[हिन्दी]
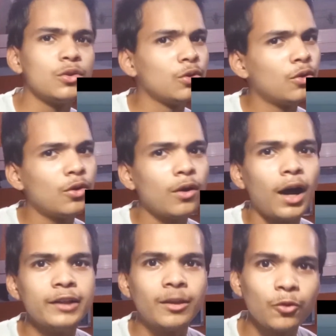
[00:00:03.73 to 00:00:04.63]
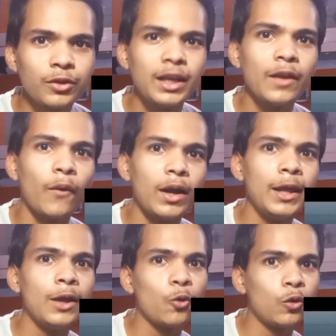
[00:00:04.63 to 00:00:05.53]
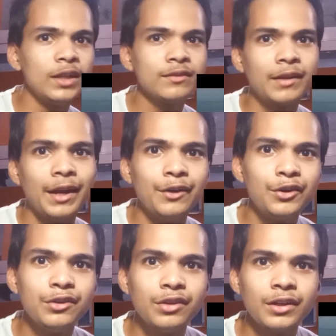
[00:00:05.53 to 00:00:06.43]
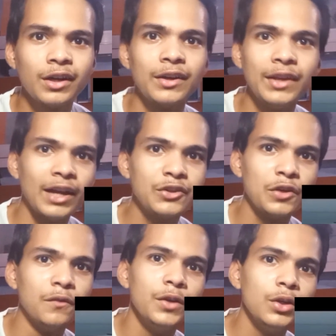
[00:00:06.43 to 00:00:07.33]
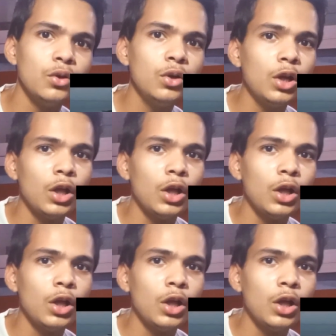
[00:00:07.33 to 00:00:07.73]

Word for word: तो आज हम लोग देने वाले हैं रोलिक्स के एंट्री सीन का रिएक्शन वीडियो